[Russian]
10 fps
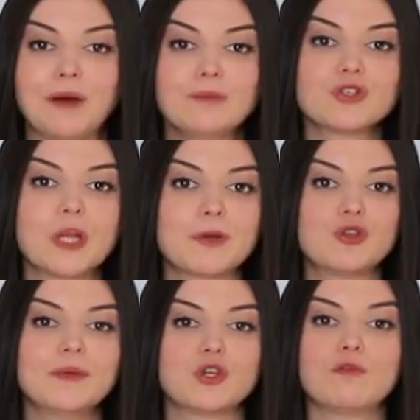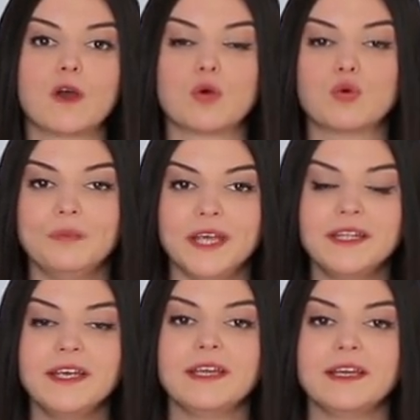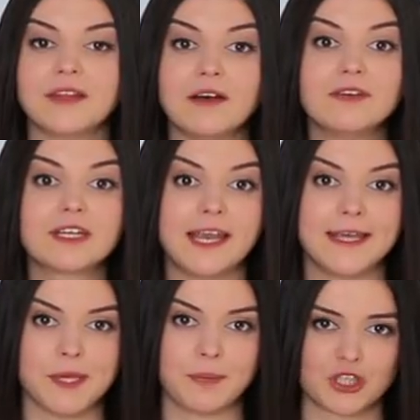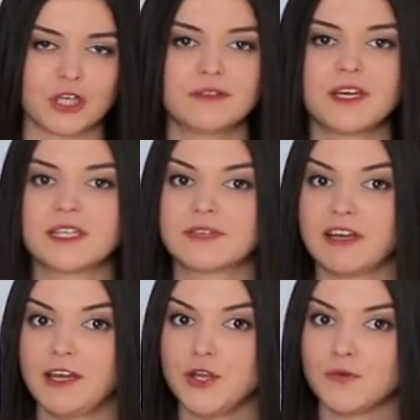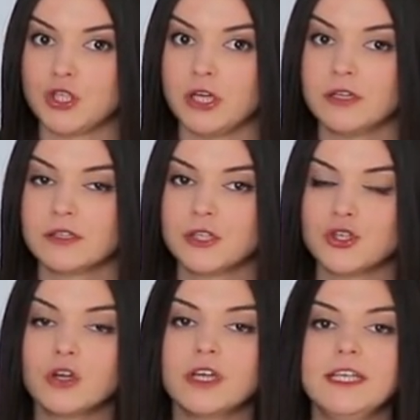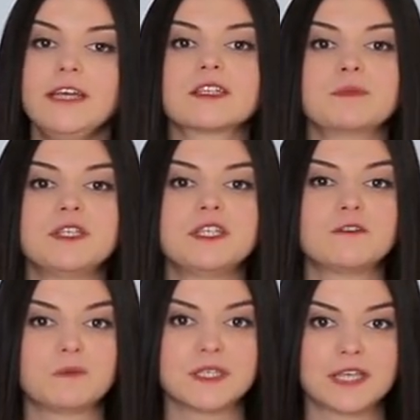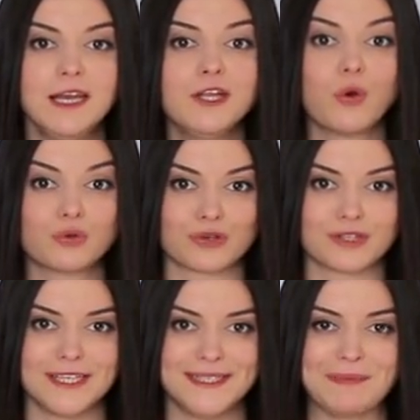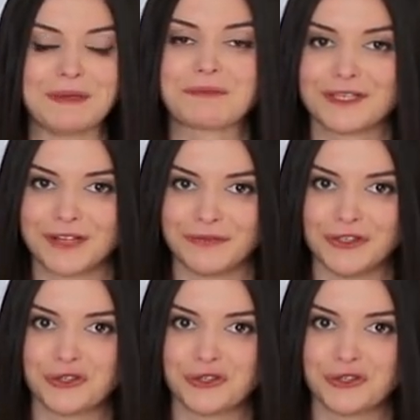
Вам нужно придумать новое умение или навык для экипажа, нарисовать для него стильный значок и разместить в специальной конкурсной теме. Ссылка